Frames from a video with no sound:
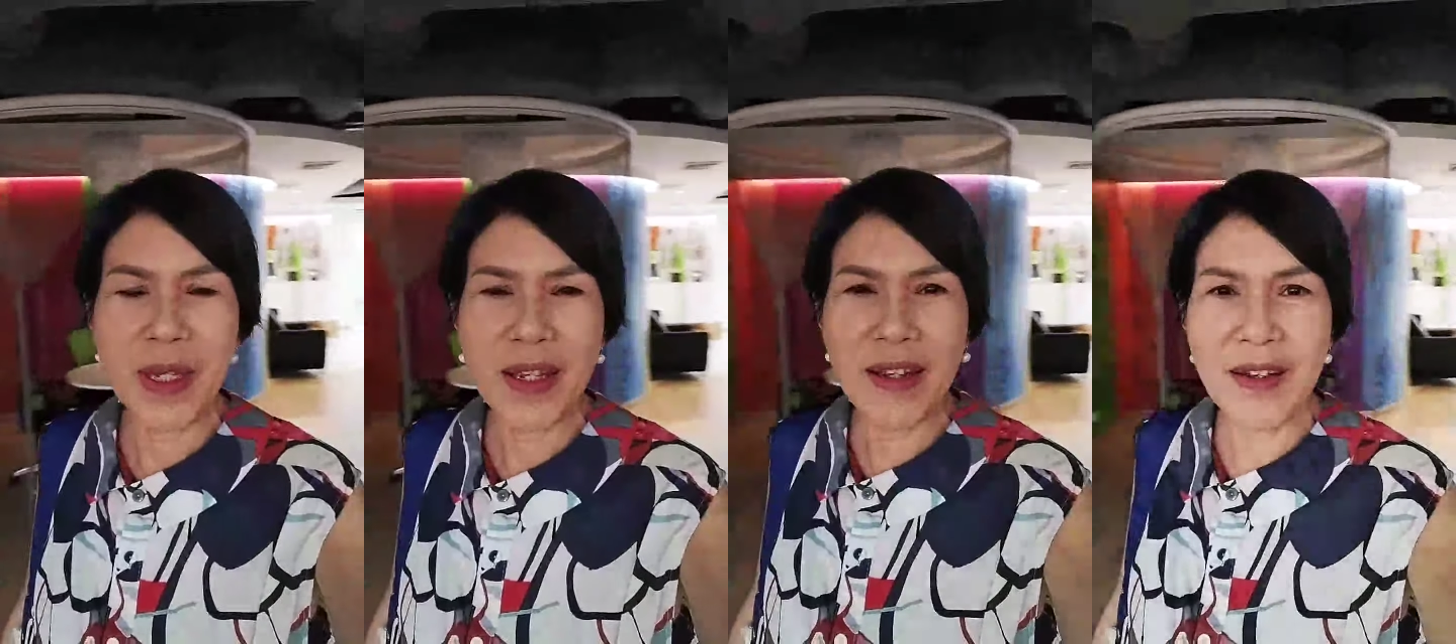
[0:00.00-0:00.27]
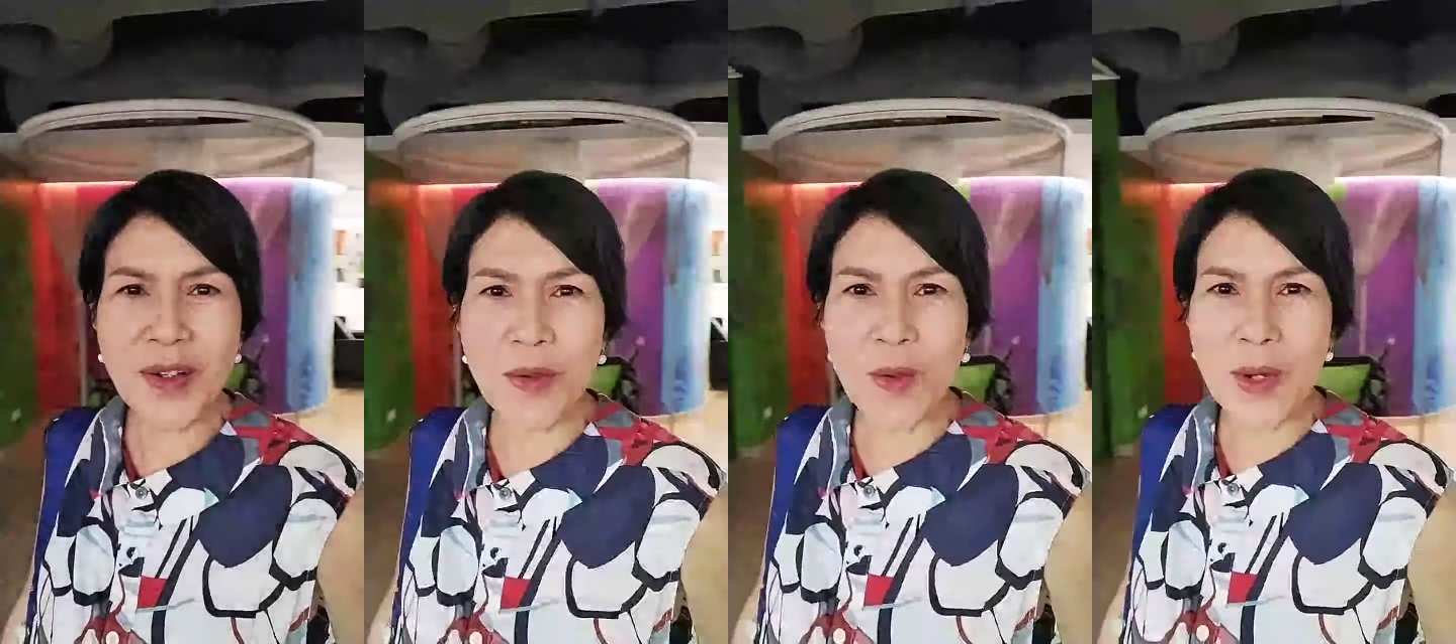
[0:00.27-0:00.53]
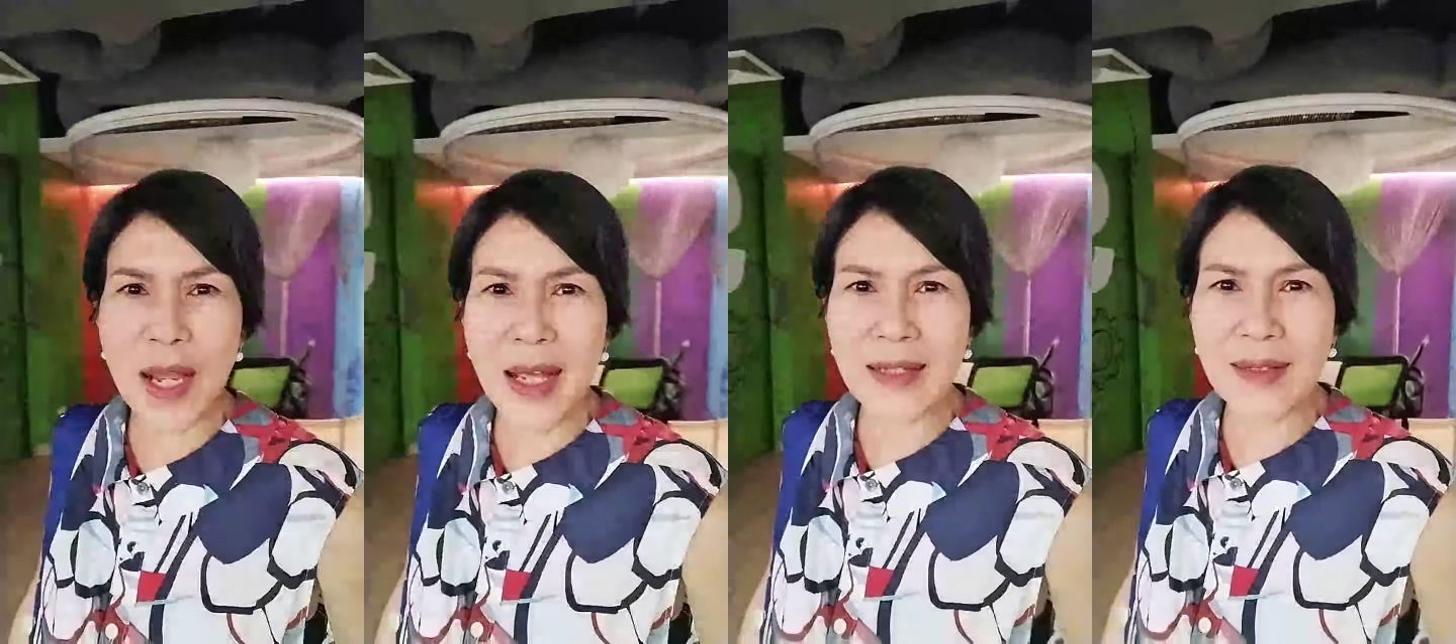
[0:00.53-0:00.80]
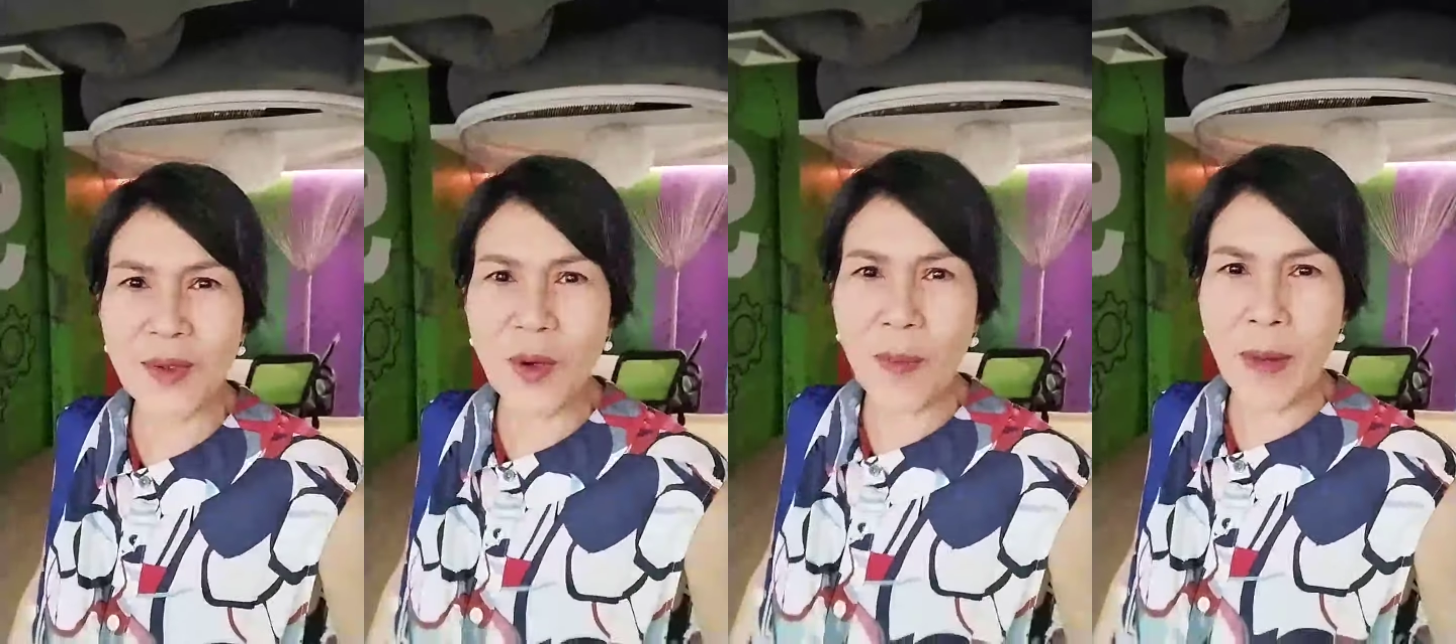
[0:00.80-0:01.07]
บีก็ดูแล
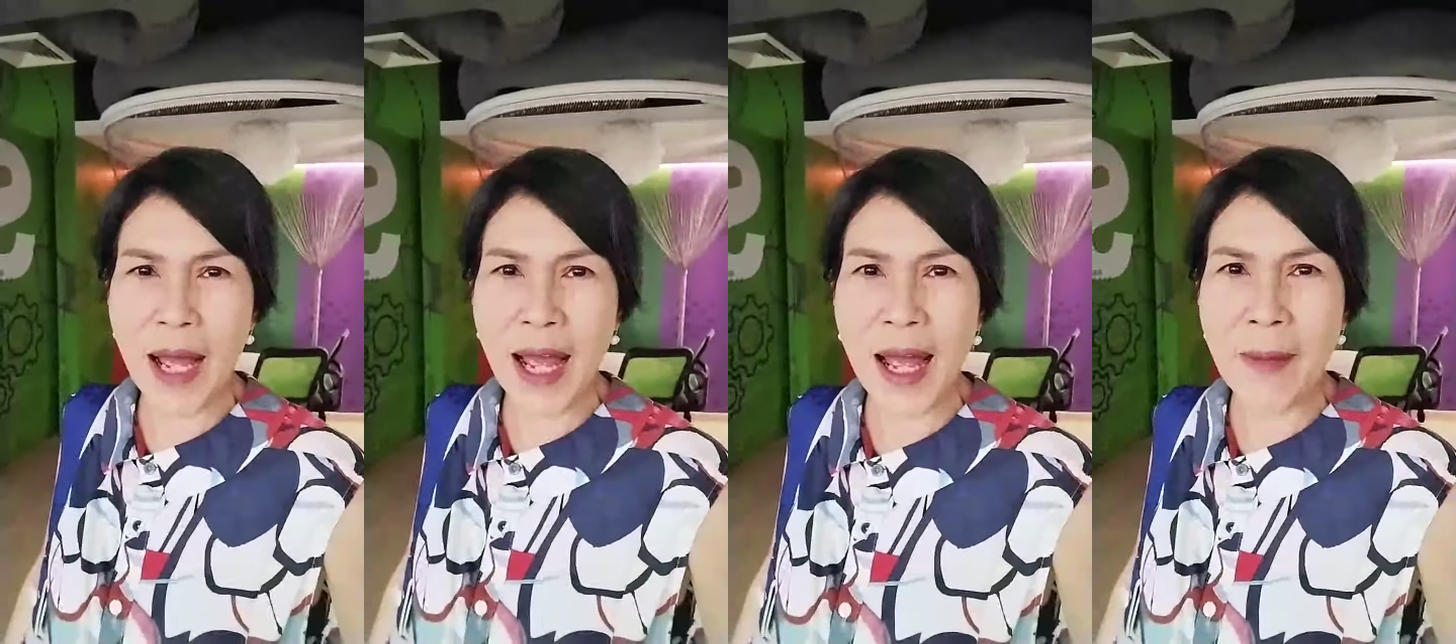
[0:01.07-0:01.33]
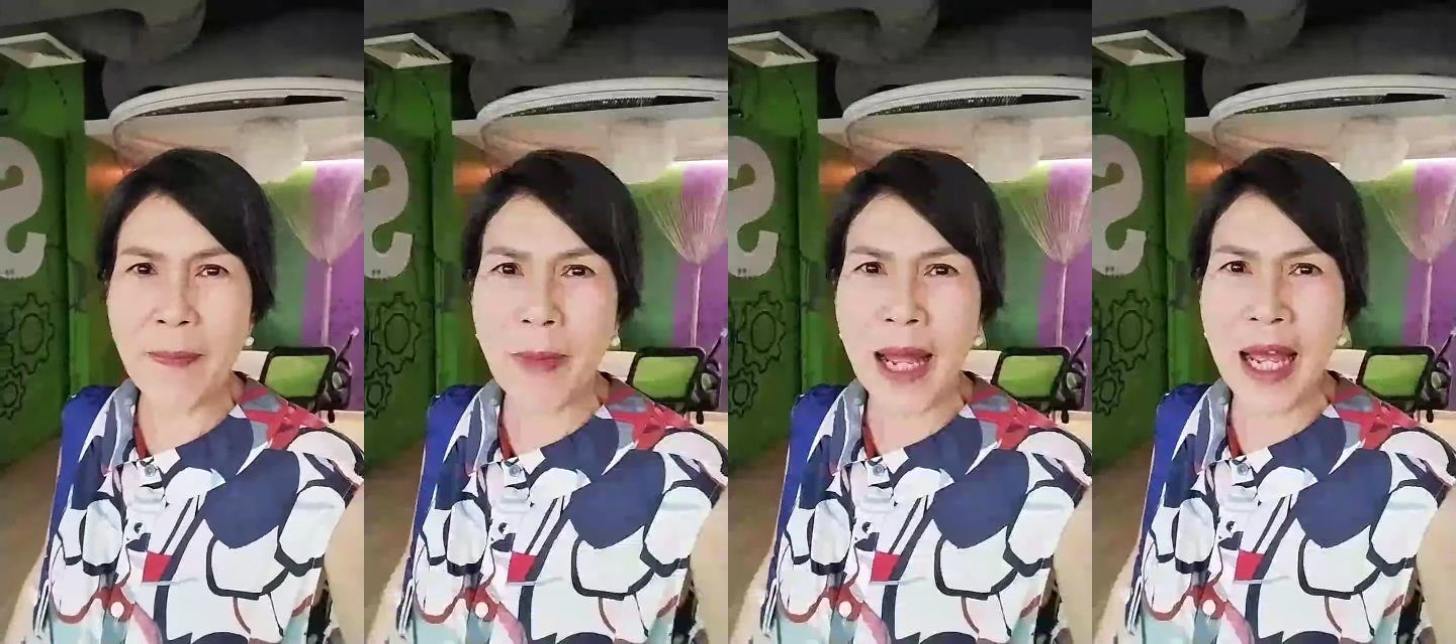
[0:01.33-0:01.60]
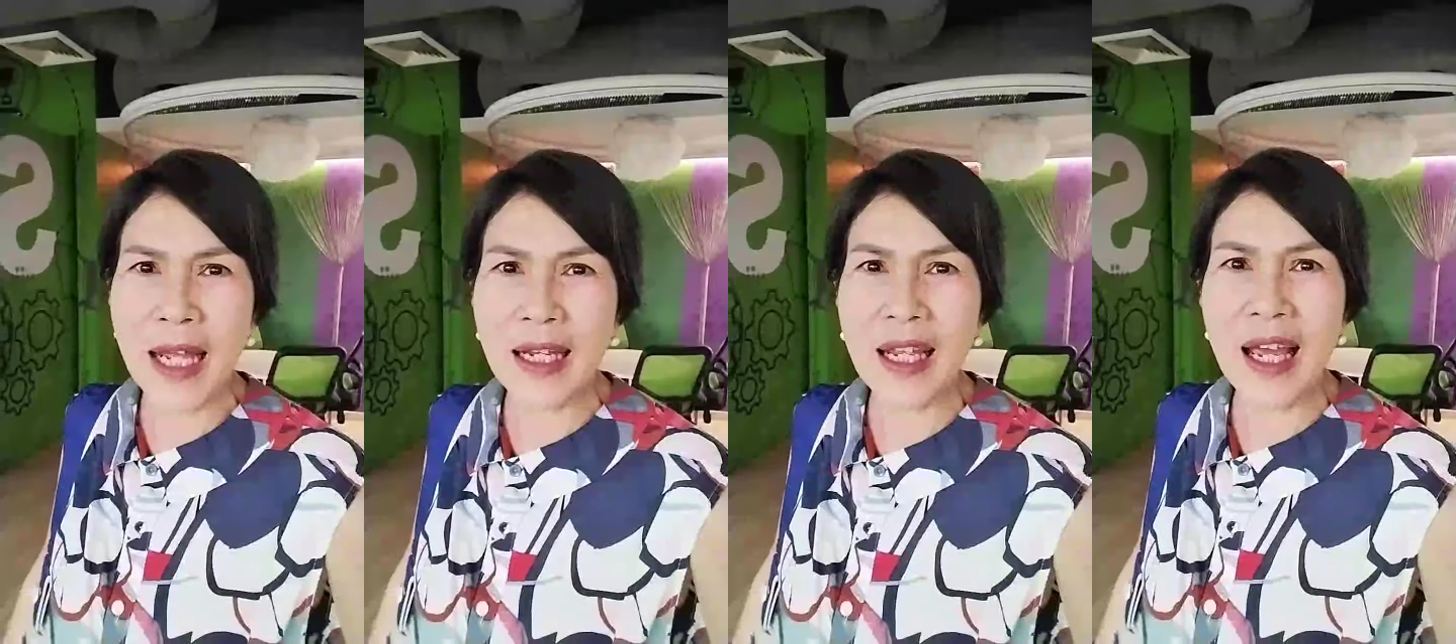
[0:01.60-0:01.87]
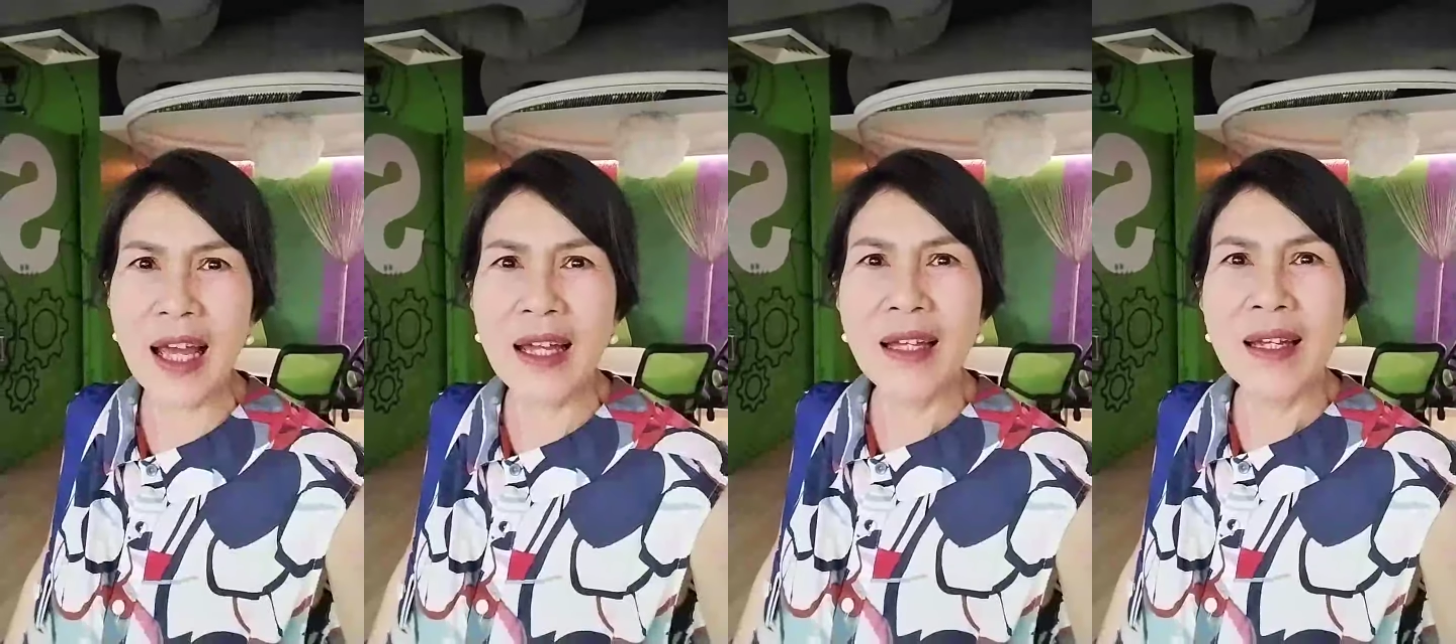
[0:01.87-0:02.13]
สุขภาพมา
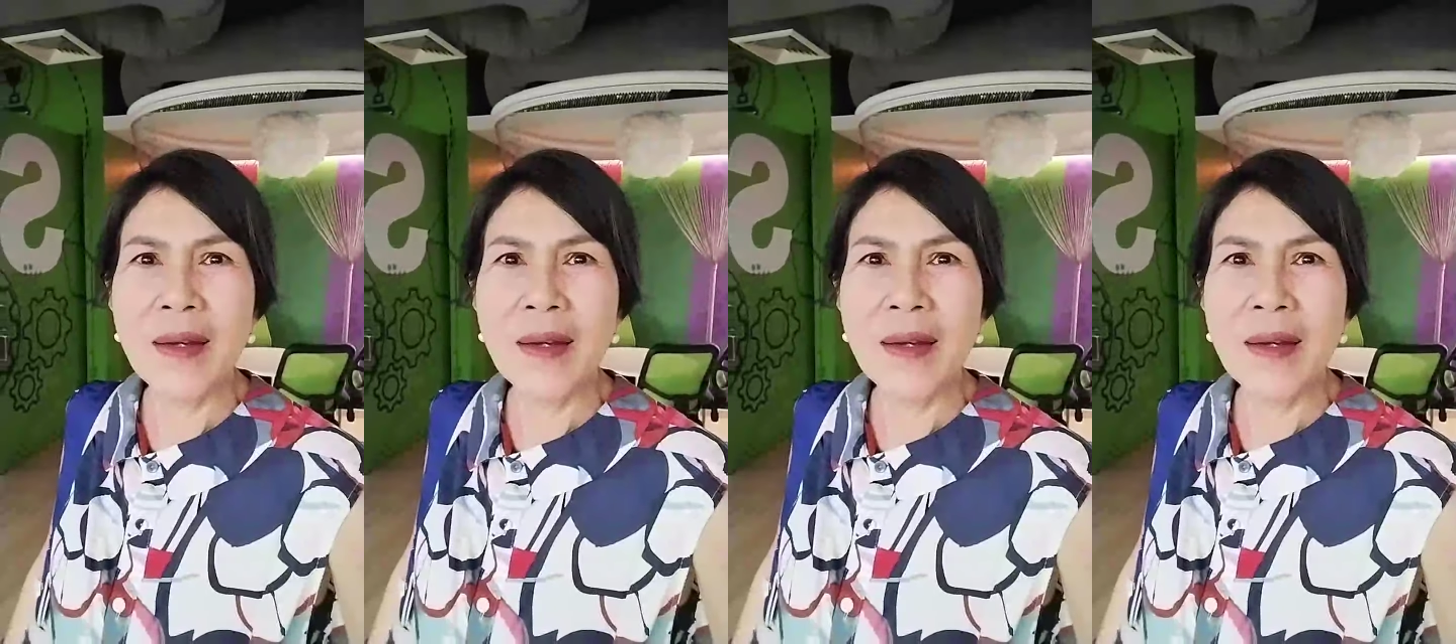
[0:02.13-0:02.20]
เนี่ย